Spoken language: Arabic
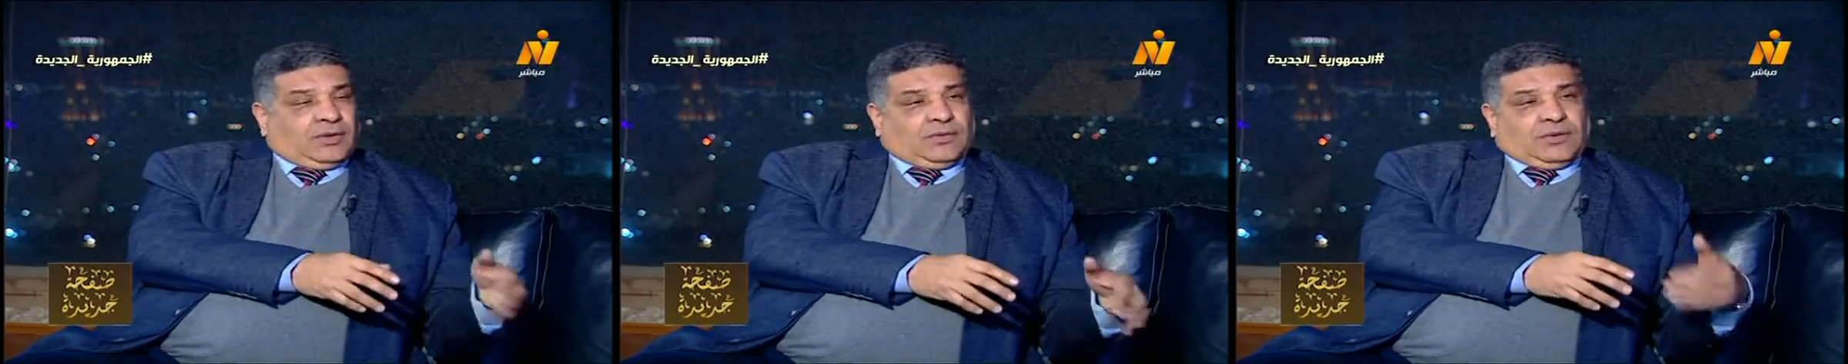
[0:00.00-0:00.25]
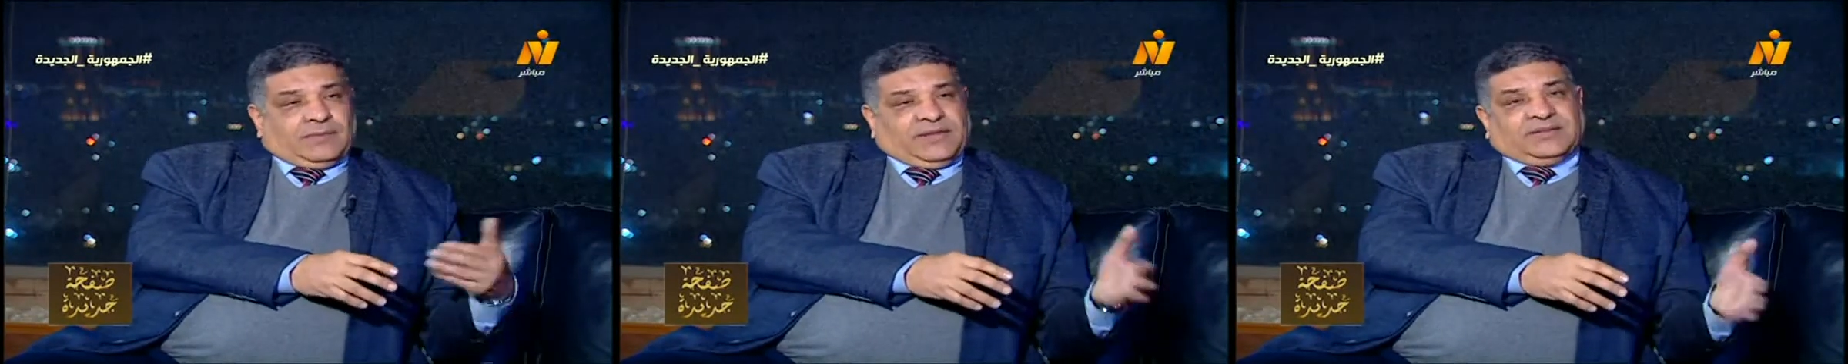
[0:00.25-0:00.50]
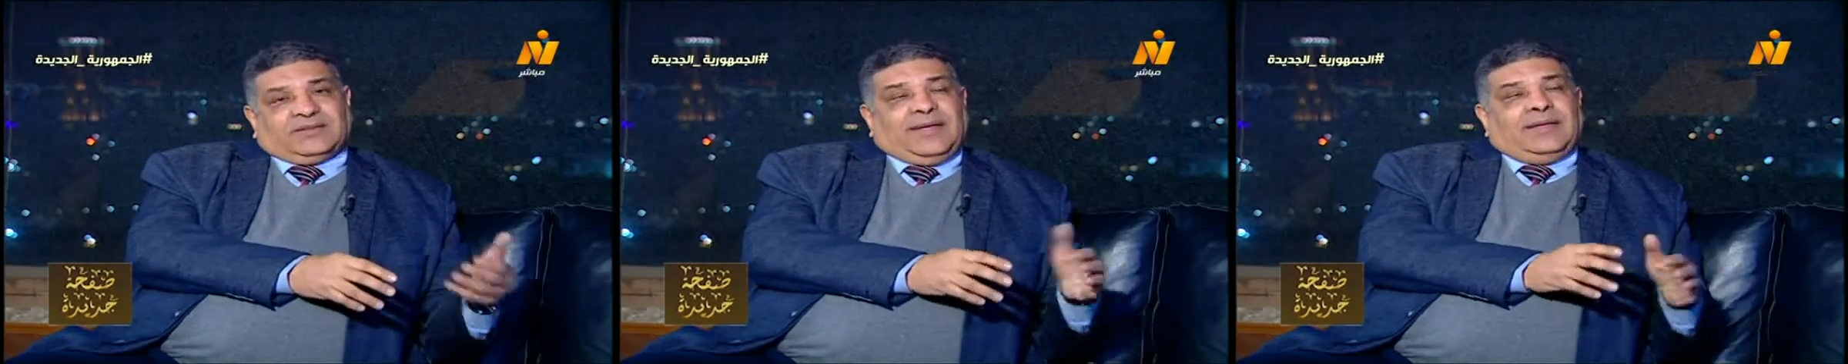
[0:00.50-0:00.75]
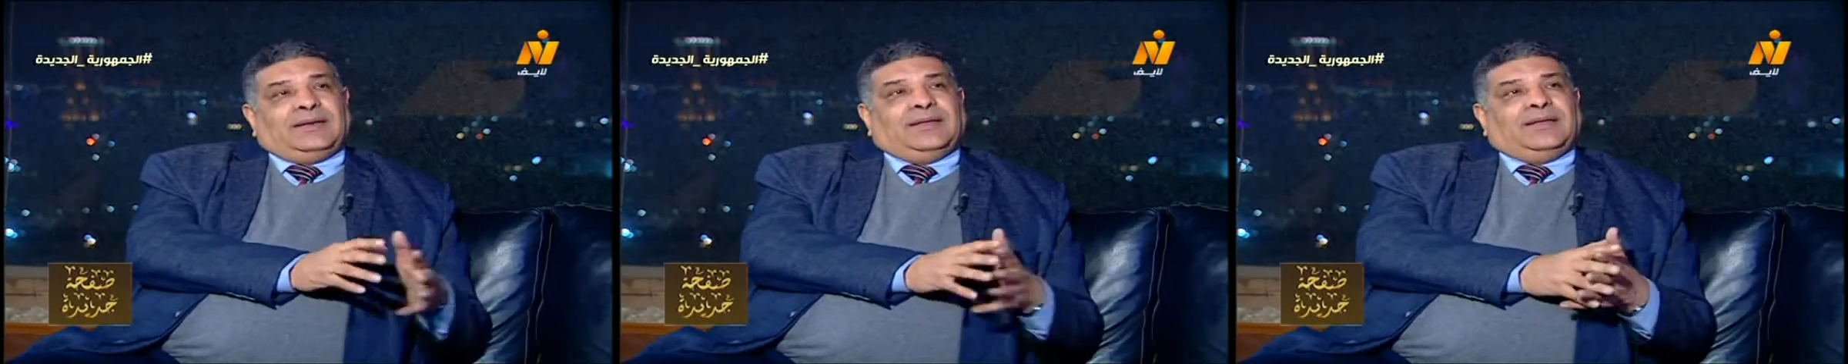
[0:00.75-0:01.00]

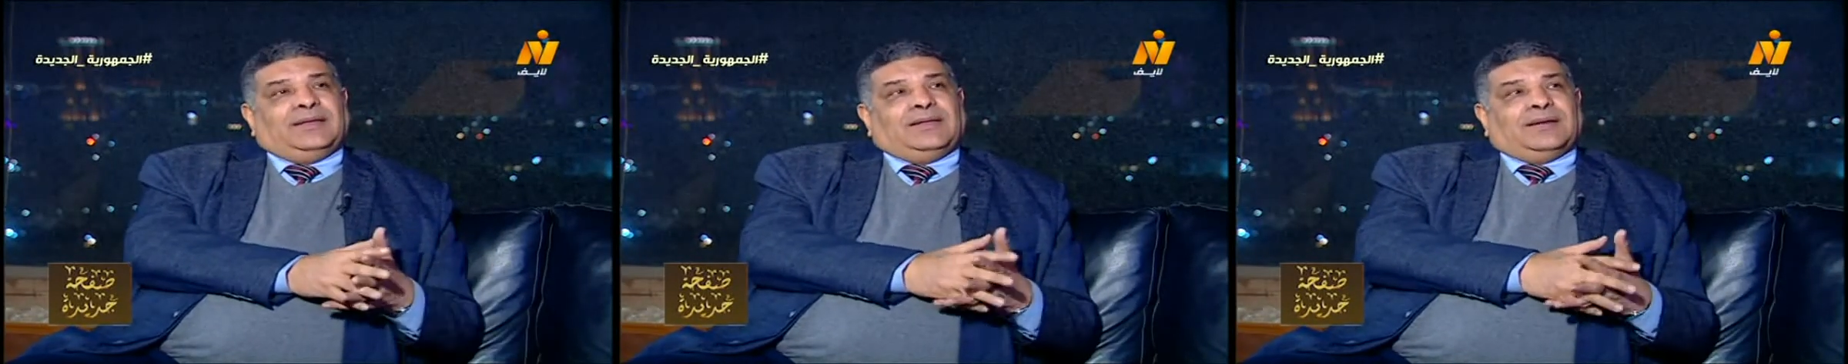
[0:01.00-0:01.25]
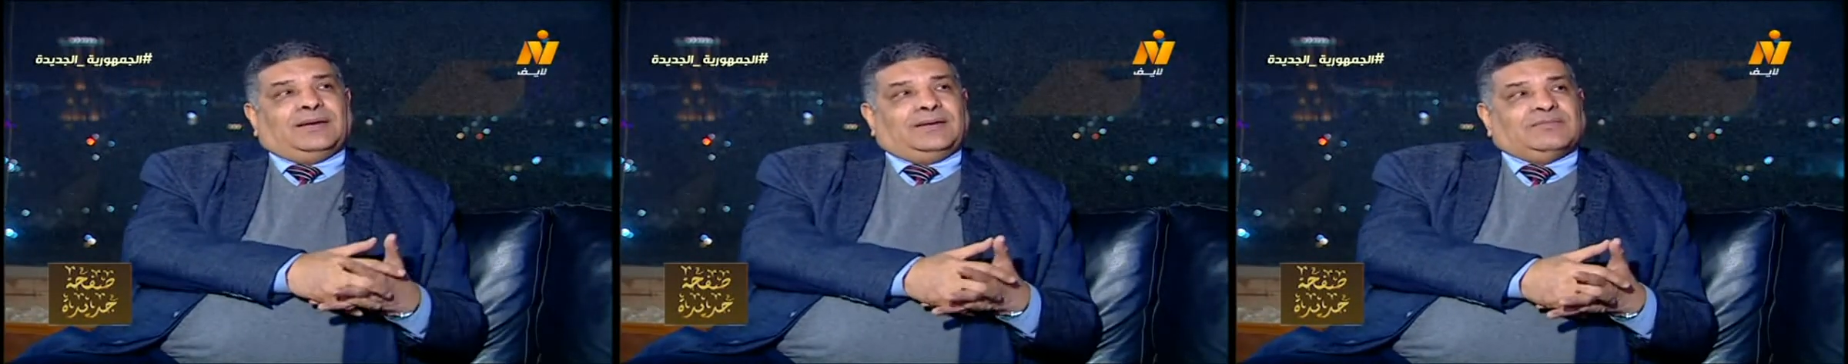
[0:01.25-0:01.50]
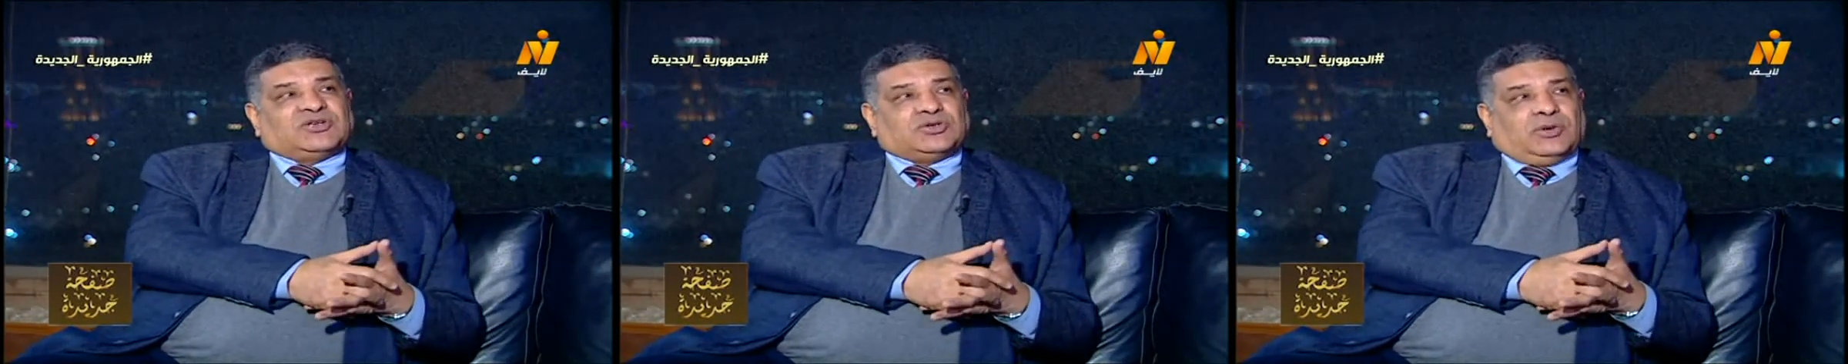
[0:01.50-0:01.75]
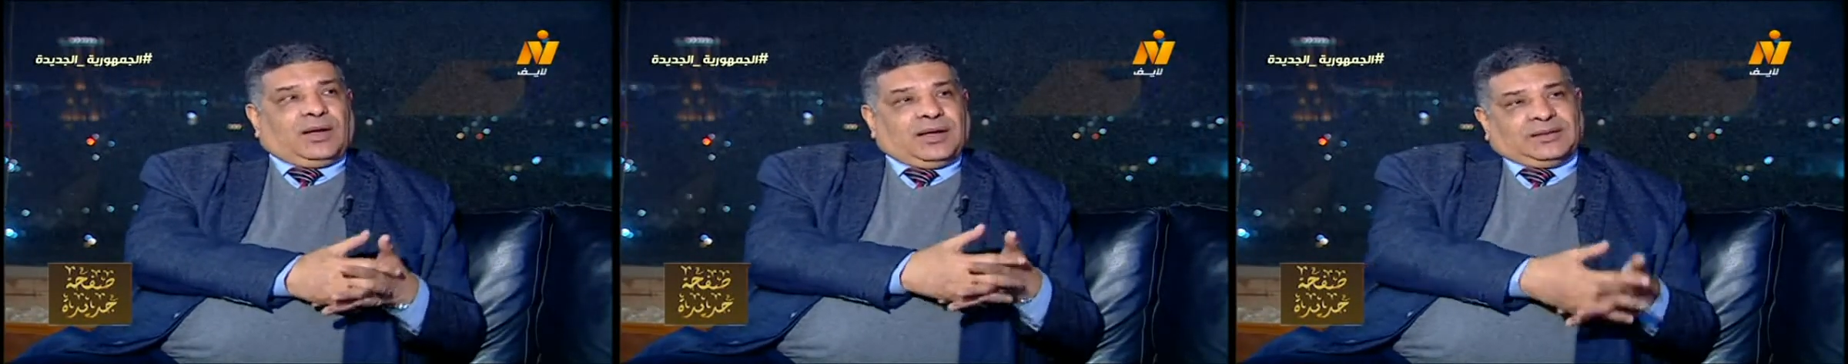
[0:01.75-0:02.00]
وبالتالي
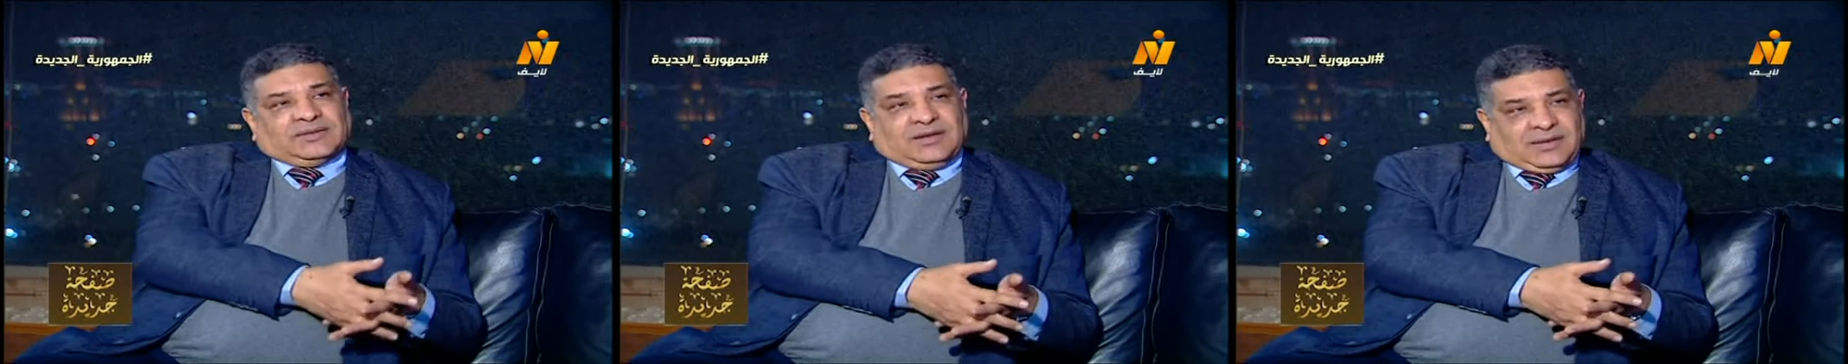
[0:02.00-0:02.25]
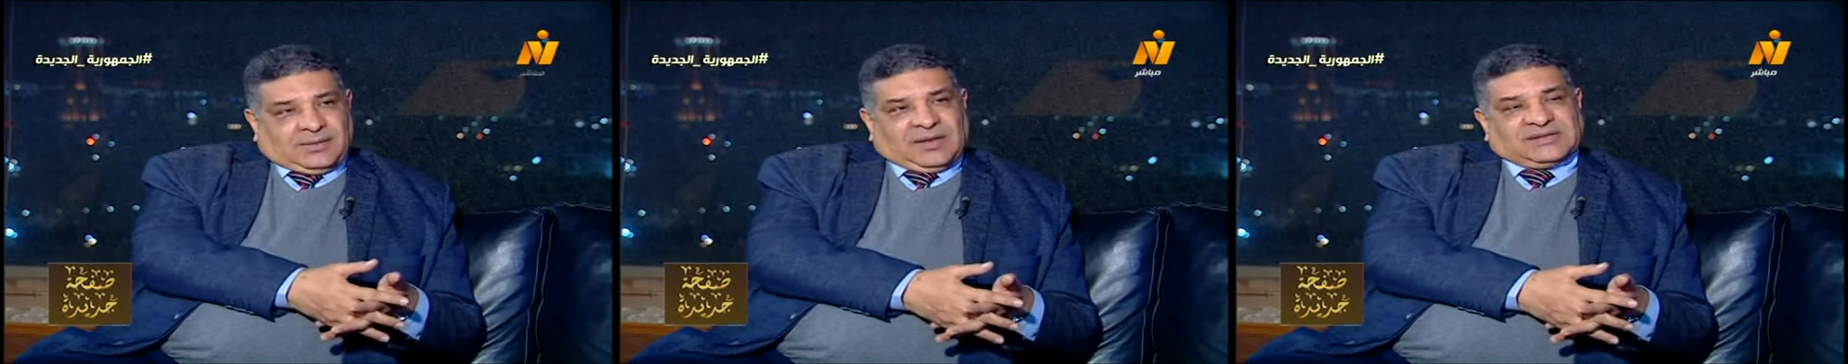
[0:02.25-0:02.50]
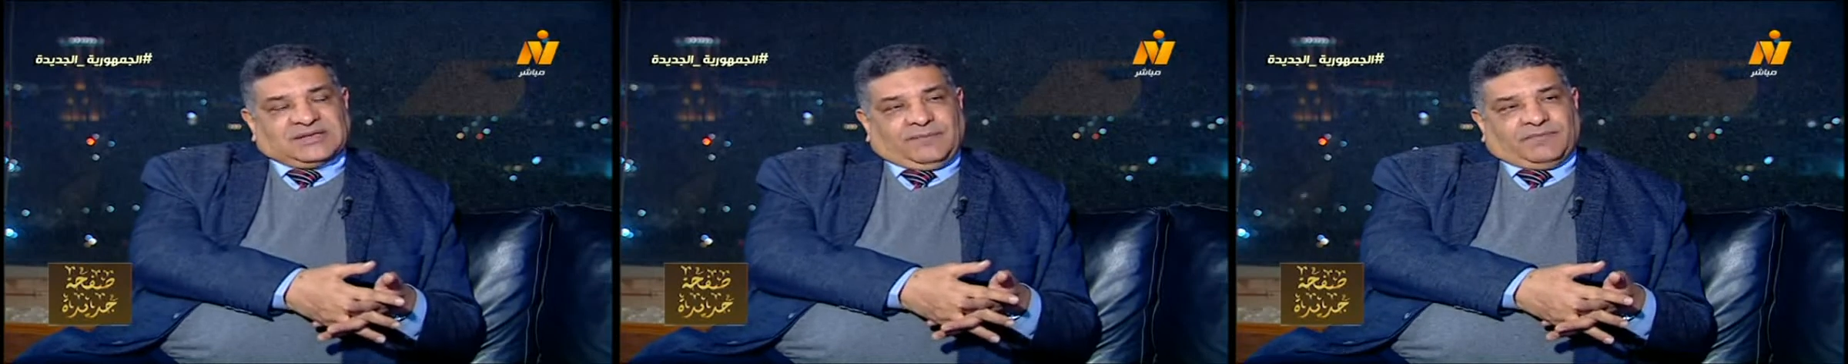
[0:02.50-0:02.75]
المشروعات اللي مصر